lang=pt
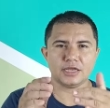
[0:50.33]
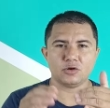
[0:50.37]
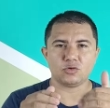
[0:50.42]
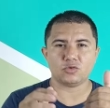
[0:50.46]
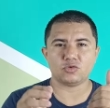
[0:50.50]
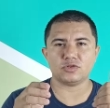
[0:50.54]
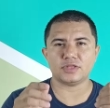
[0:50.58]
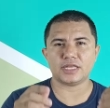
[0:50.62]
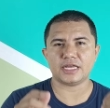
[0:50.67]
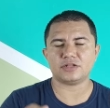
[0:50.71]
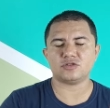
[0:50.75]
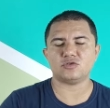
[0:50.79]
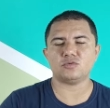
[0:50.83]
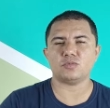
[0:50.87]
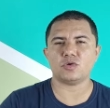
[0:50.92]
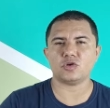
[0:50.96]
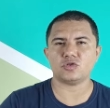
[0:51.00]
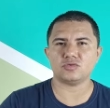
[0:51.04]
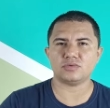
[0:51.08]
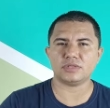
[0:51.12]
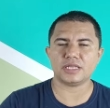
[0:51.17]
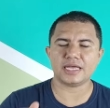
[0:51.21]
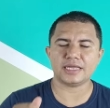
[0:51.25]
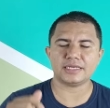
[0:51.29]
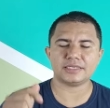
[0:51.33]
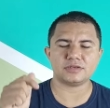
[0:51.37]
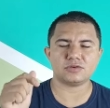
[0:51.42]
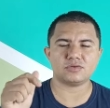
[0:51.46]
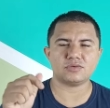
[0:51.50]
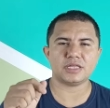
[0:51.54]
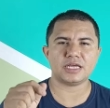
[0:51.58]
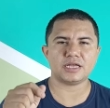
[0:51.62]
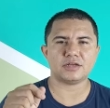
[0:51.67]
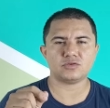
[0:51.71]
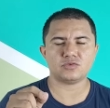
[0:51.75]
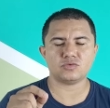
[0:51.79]
Eu conecto o modo DeX,
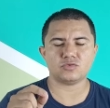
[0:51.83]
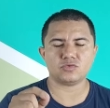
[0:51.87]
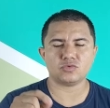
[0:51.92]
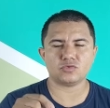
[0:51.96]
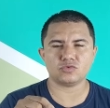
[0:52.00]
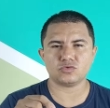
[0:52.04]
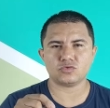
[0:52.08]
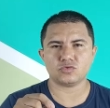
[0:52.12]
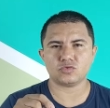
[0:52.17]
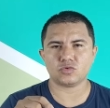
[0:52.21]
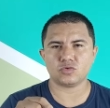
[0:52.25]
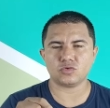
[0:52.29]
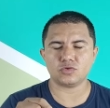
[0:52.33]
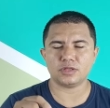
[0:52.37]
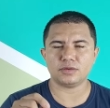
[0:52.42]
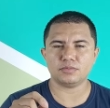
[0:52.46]
conecto o controle